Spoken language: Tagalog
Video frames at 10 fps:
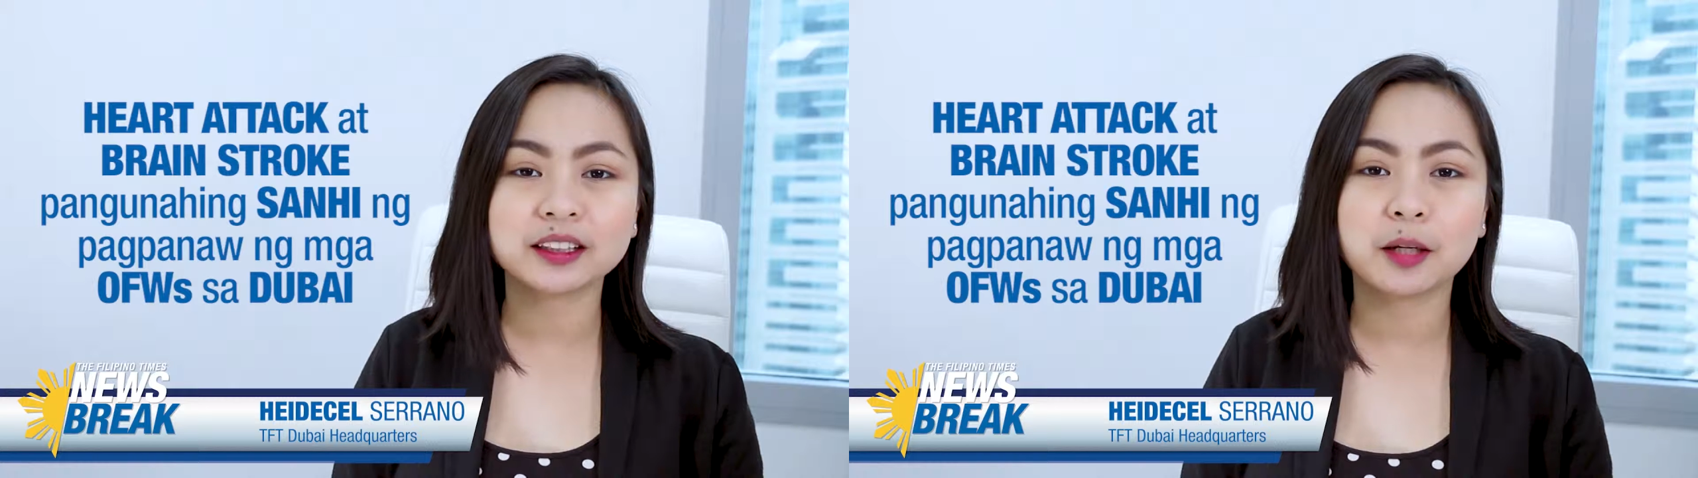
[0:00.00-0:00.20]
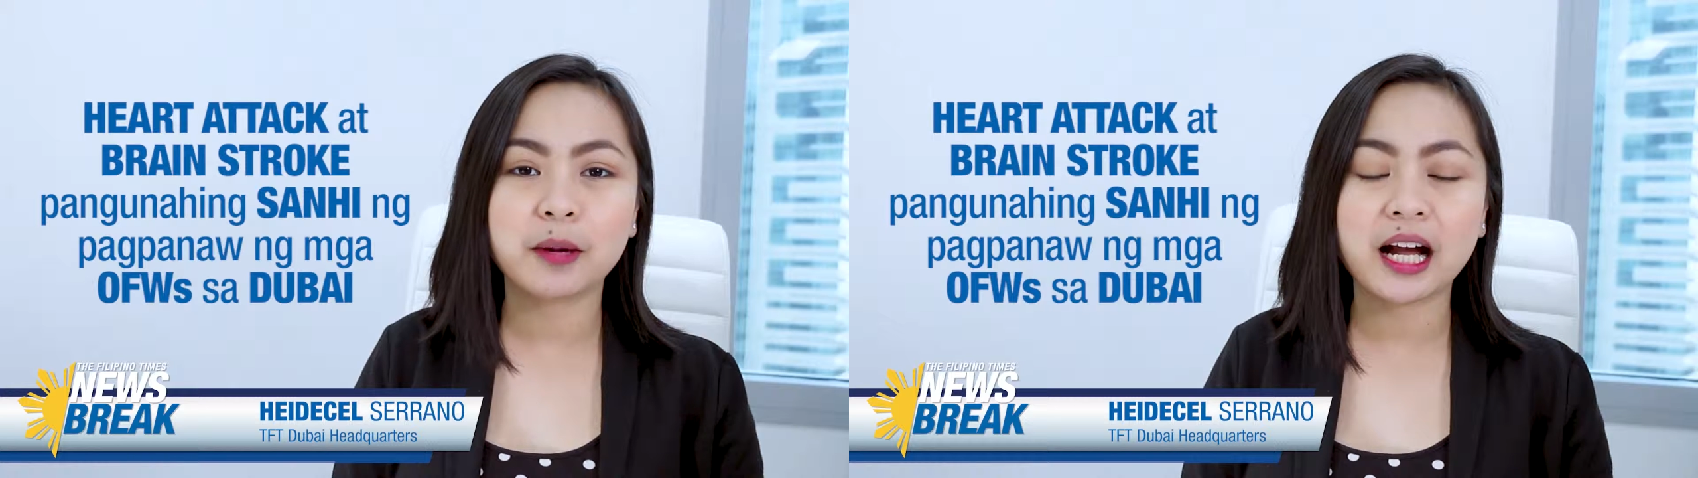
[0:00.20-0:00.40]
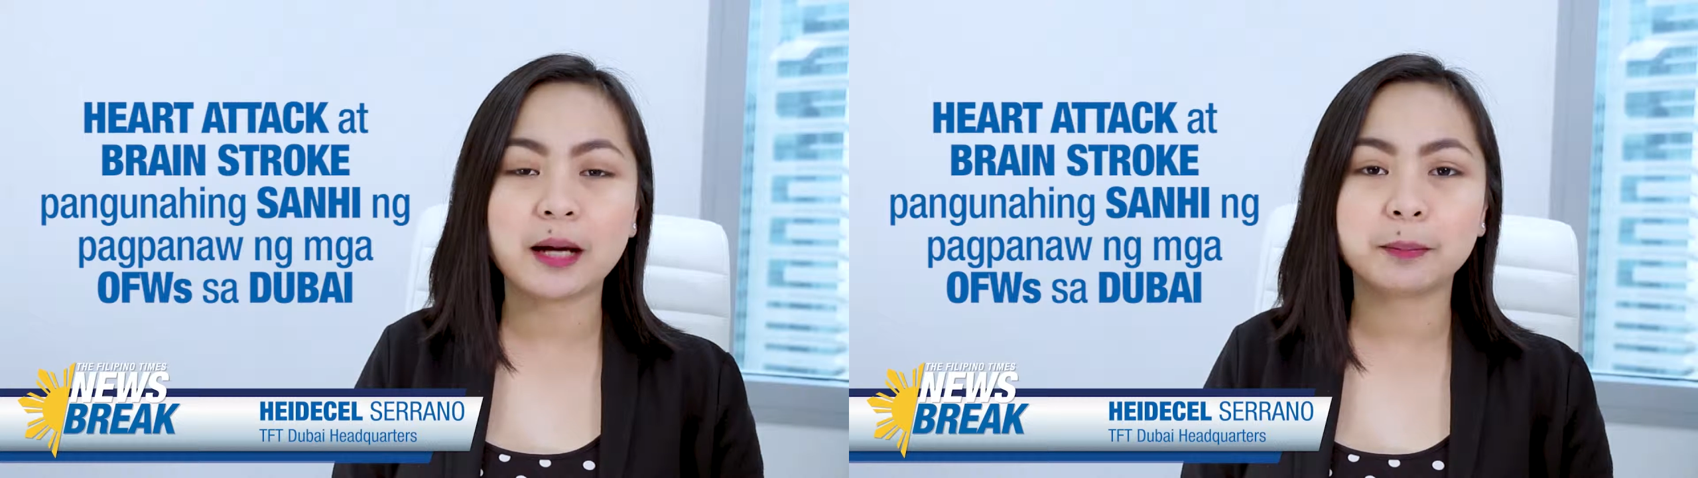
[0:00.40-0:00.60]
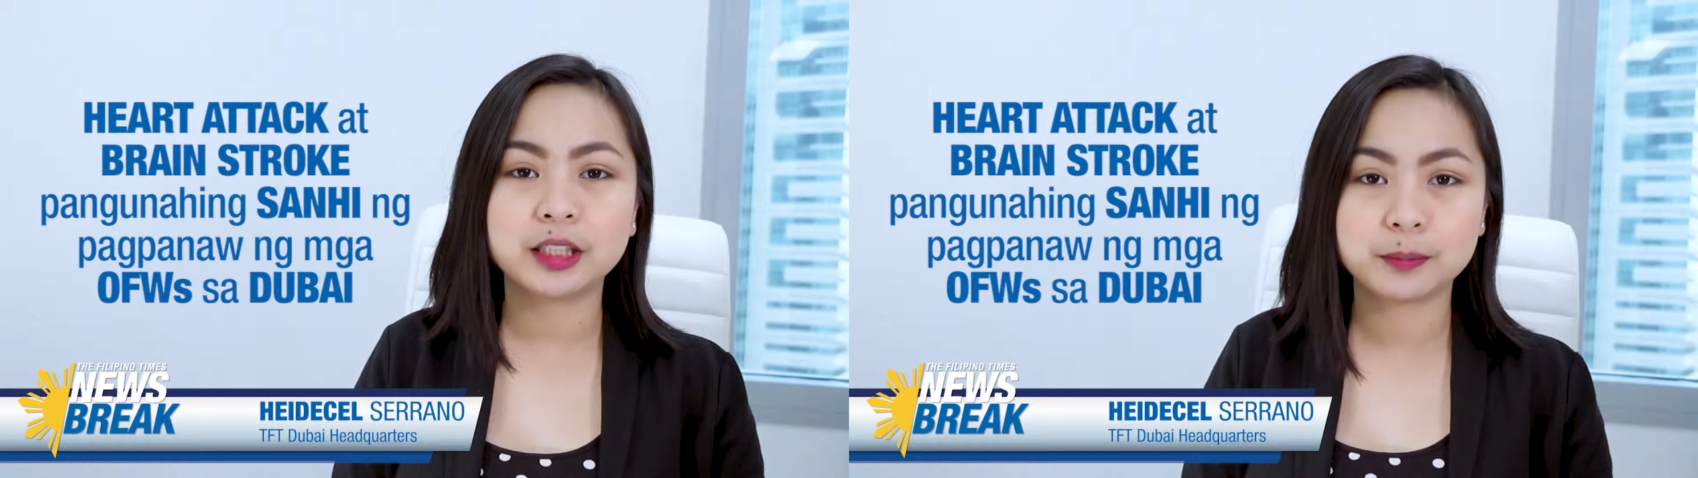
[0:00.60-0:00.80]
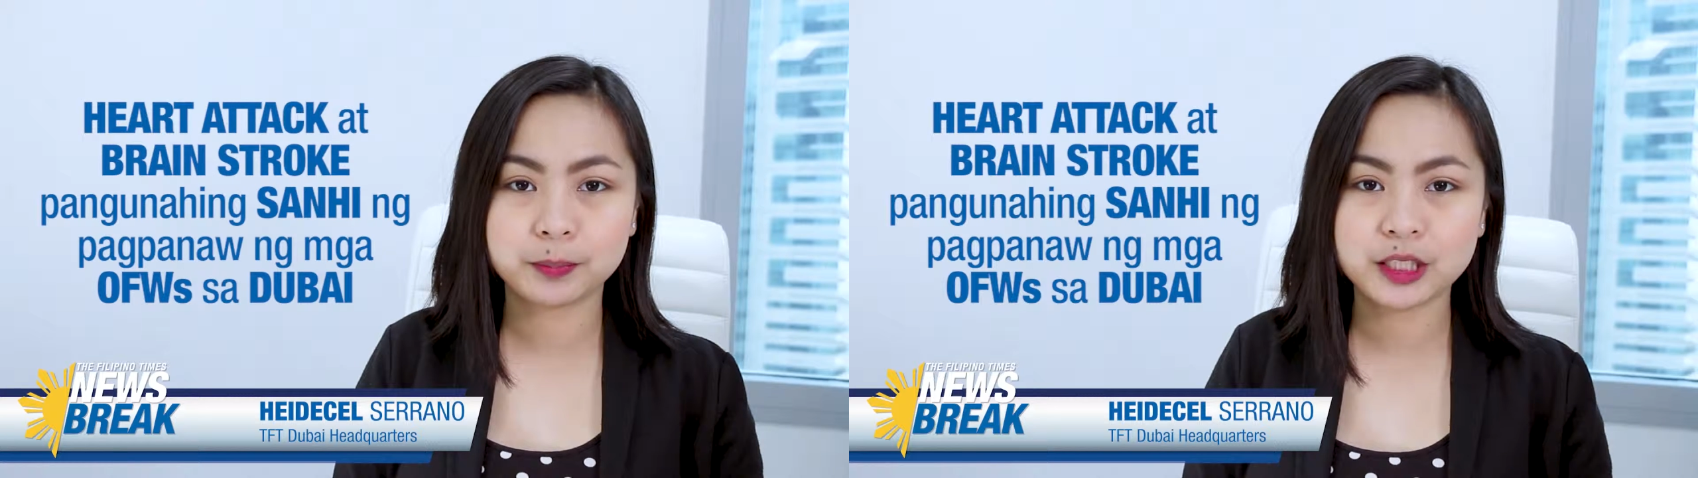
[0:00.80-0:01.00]
na mga
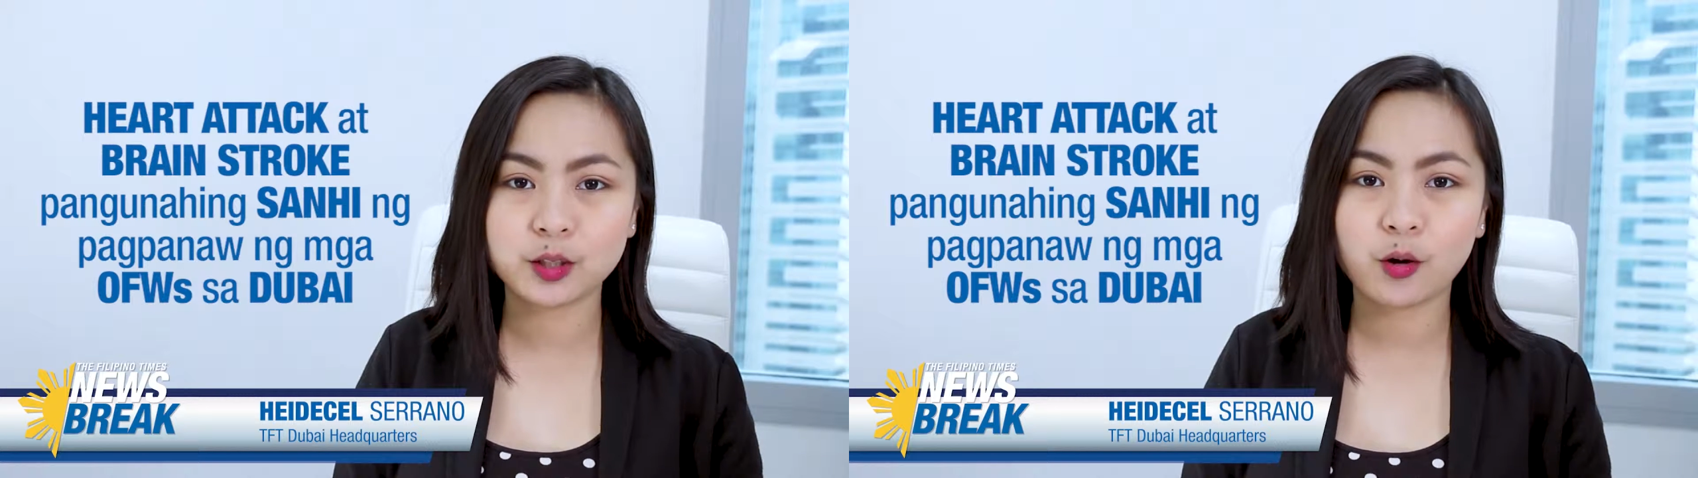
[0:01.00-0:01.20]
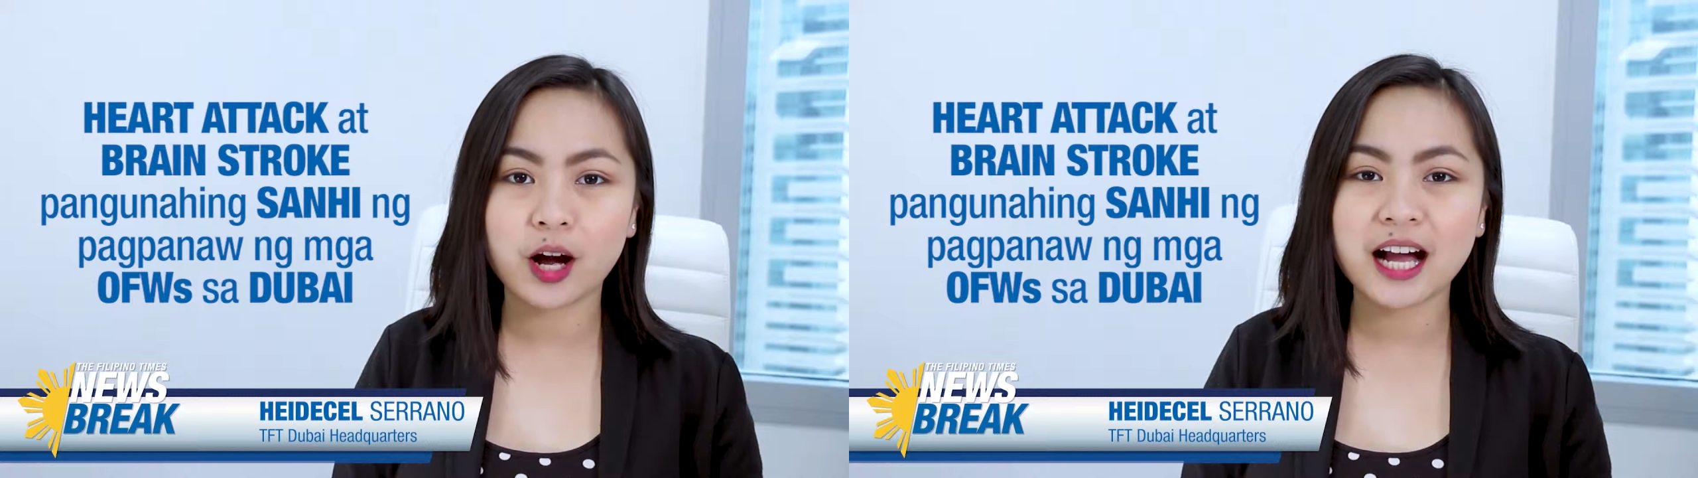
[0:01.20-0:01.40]
Pilipino